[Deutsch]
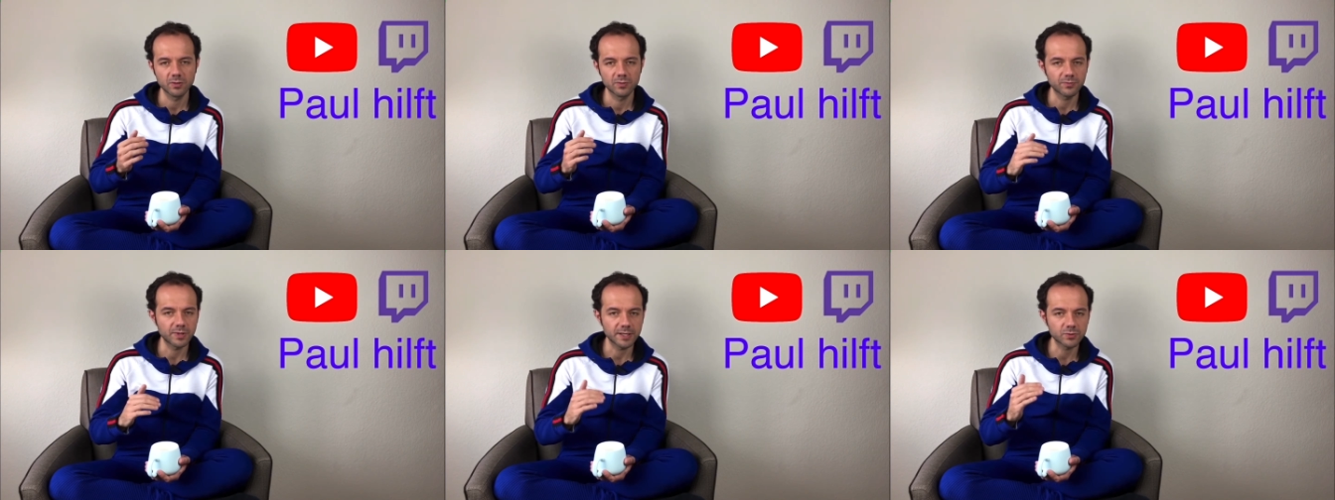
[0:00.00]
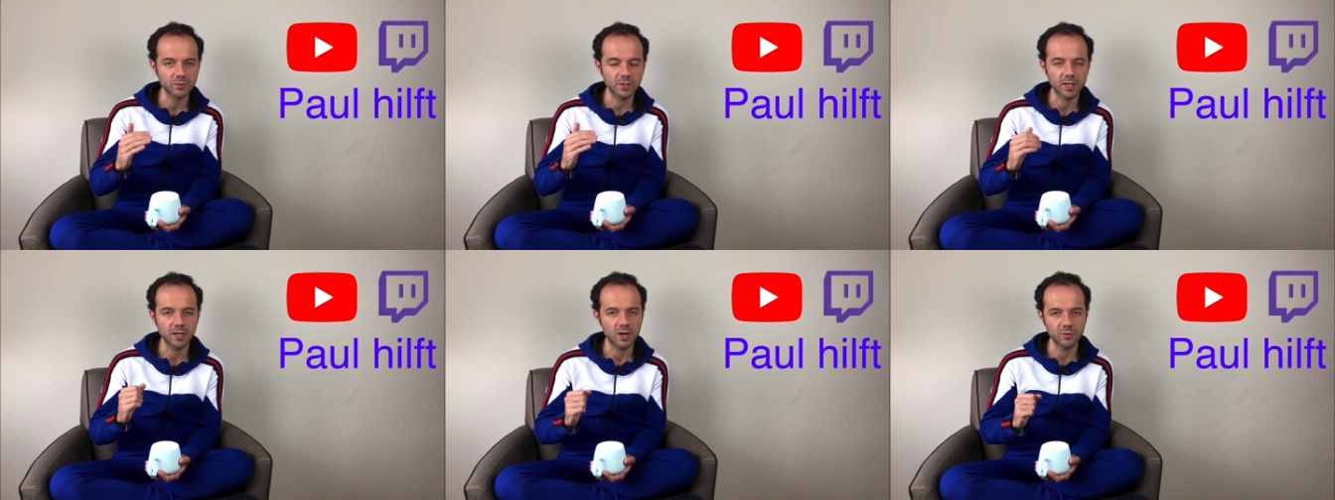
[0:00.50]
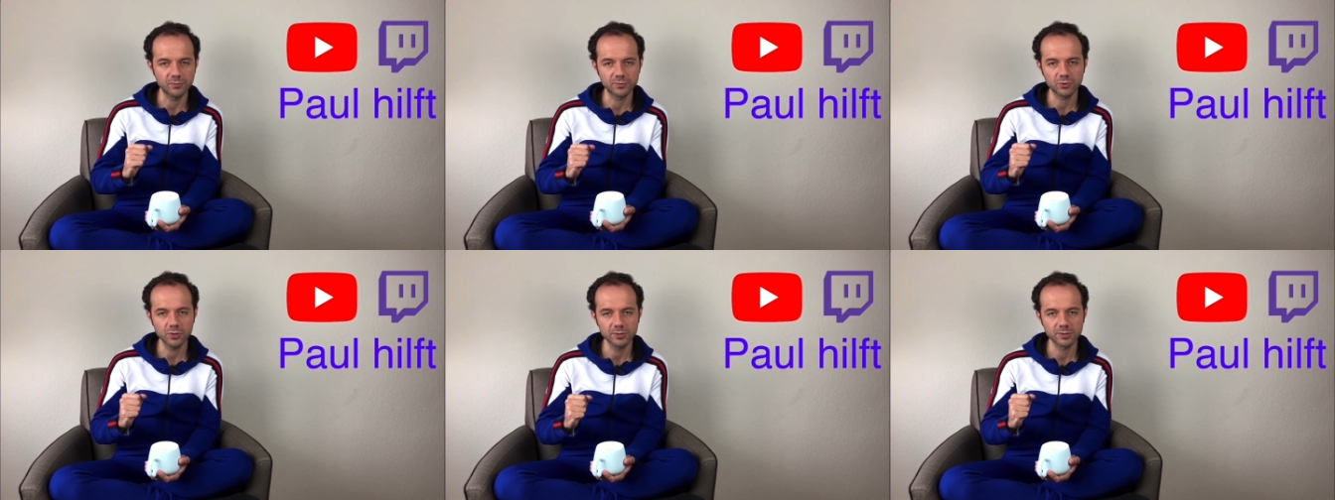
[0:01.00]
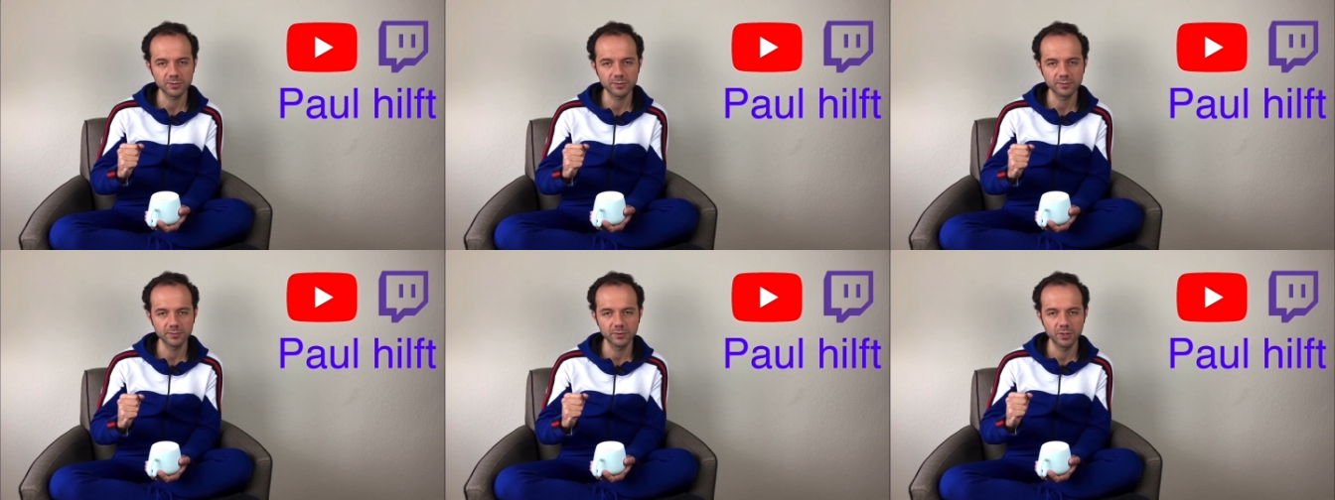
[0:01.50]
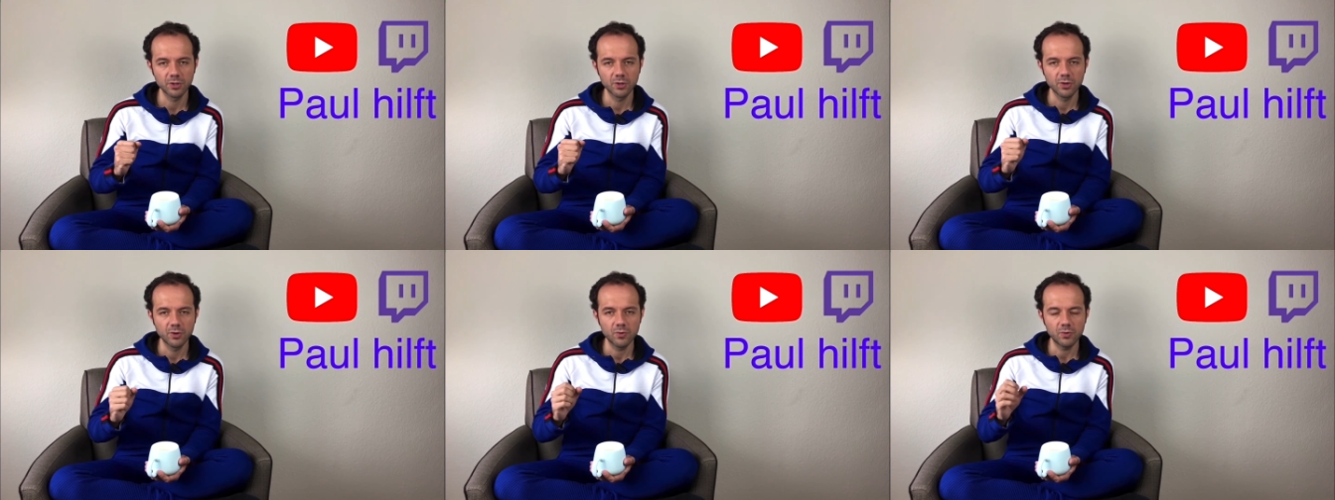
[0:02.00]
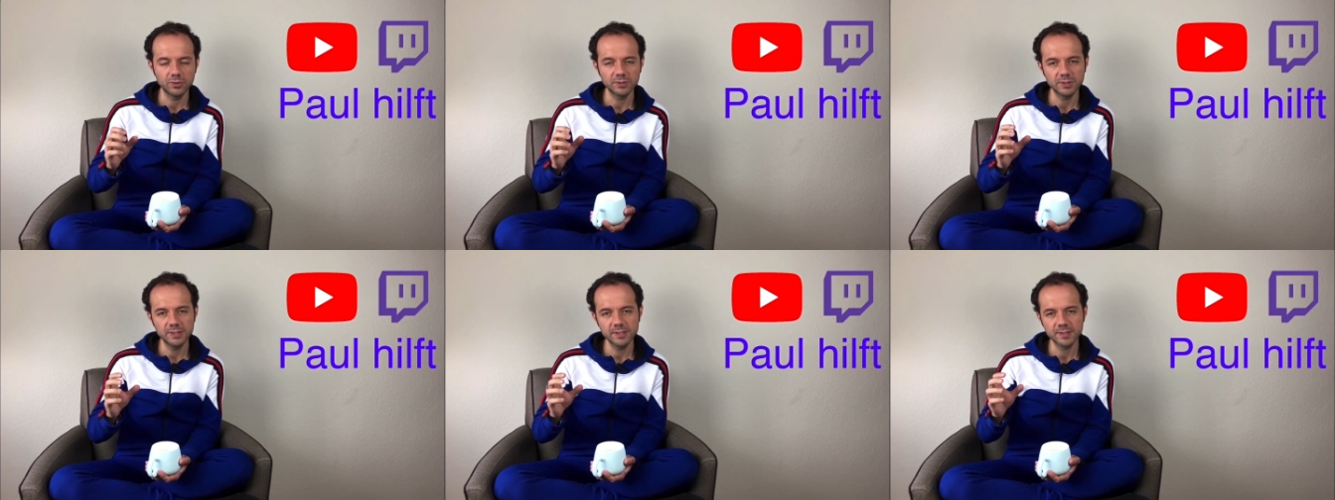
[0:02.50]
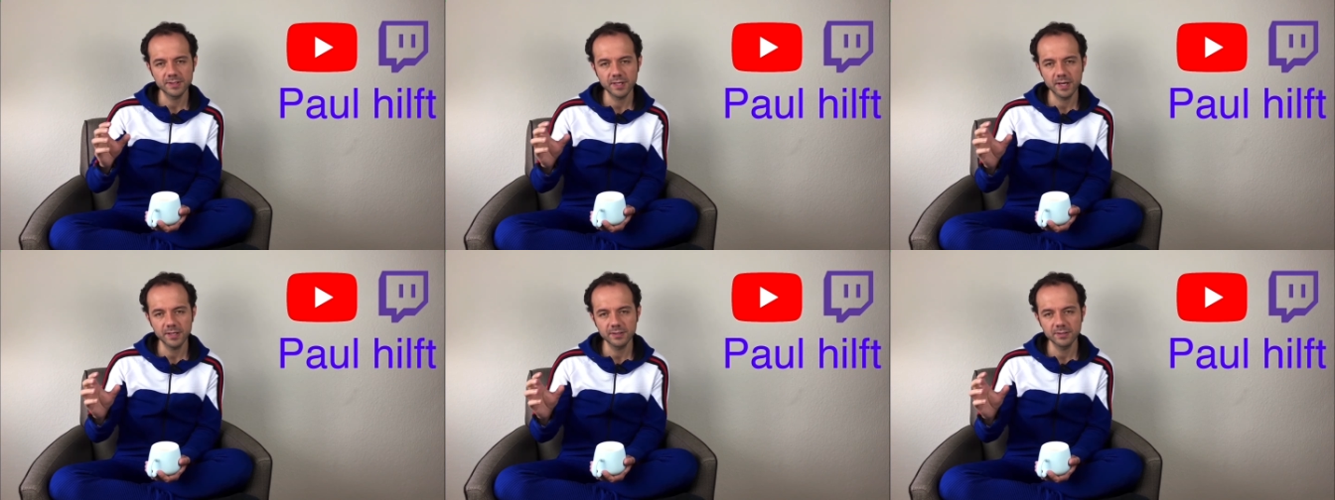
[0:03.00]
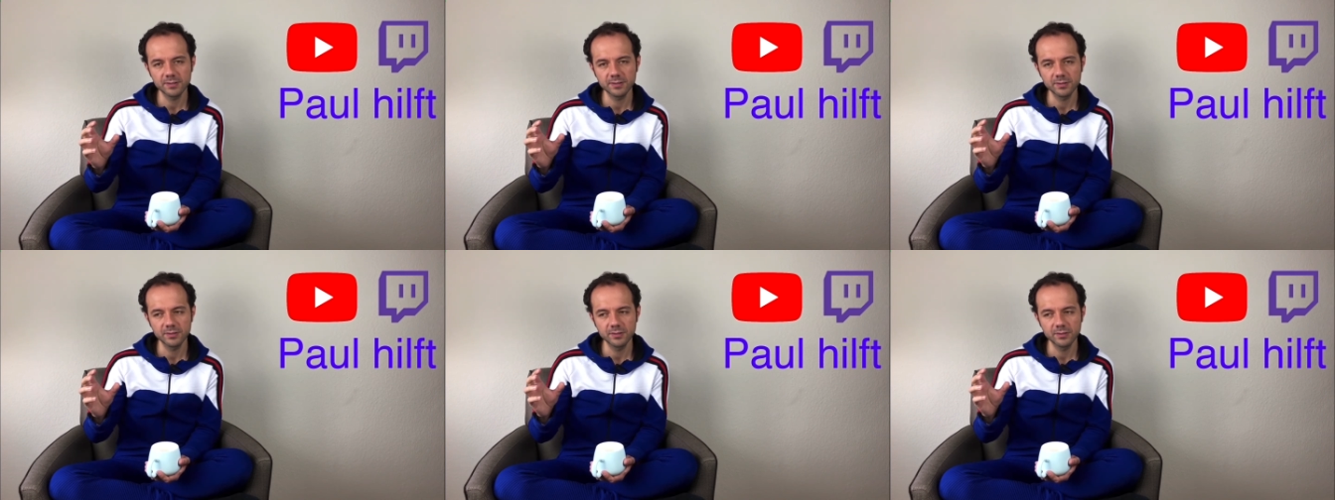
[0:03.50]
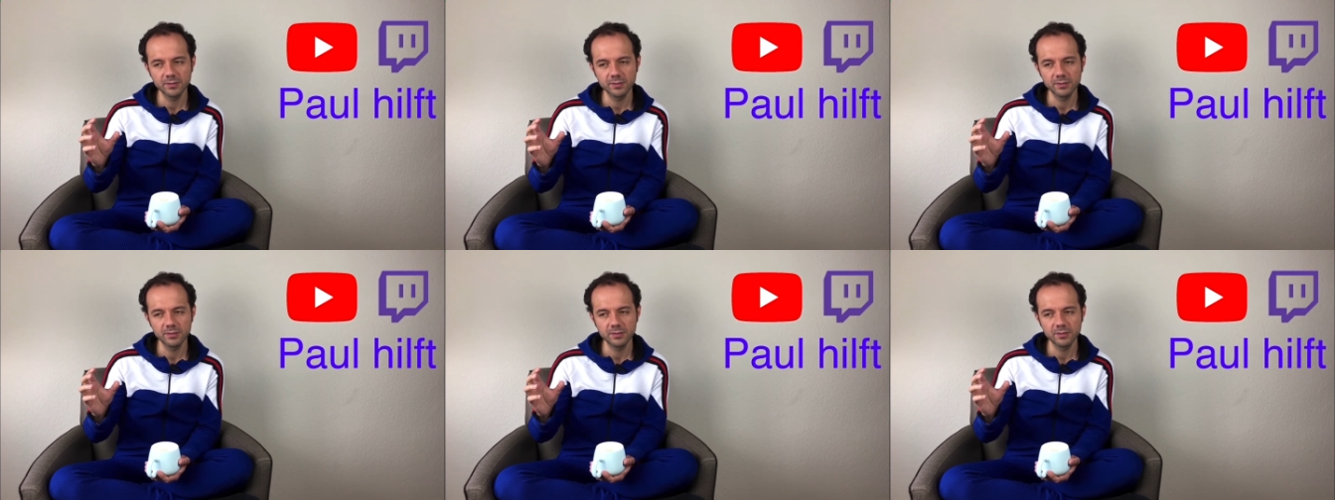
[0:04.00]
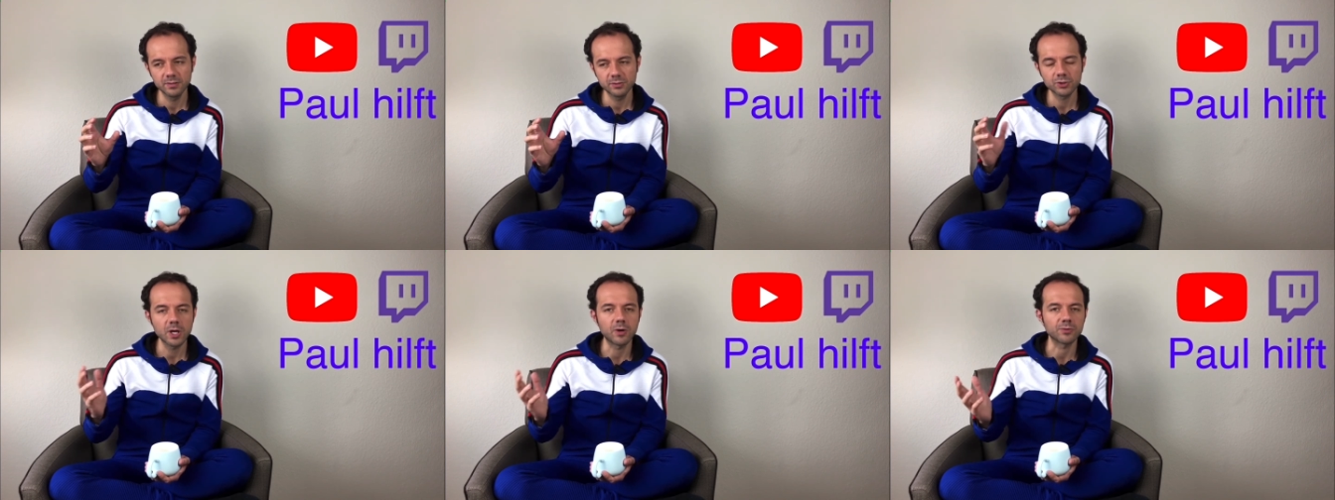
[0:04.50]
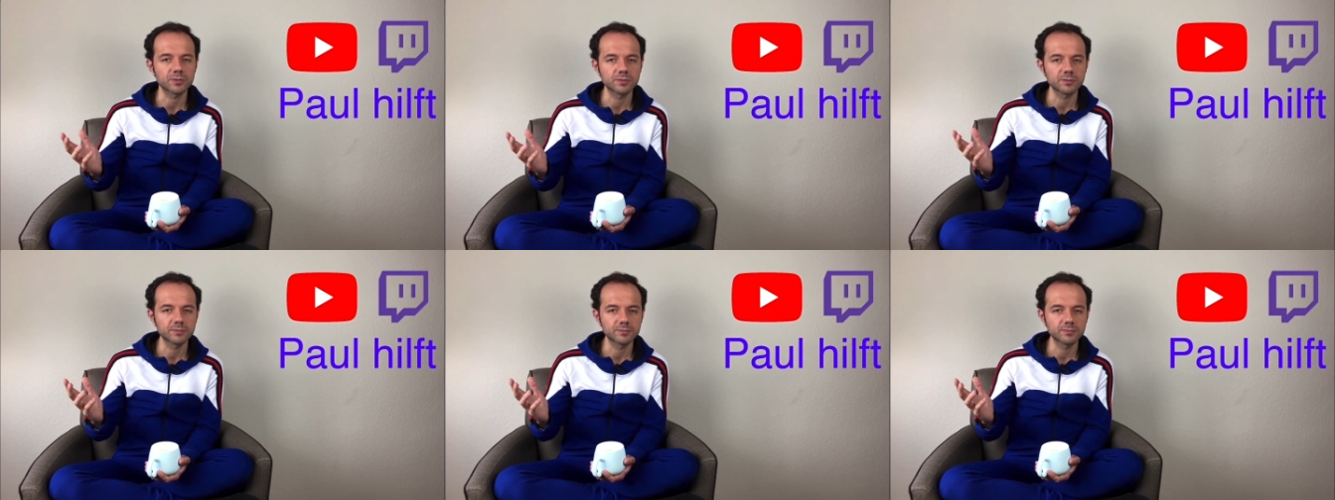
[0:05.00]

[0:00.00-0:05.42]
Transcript: vielleicht sogar aufstockst und in dieser Zeit schaust.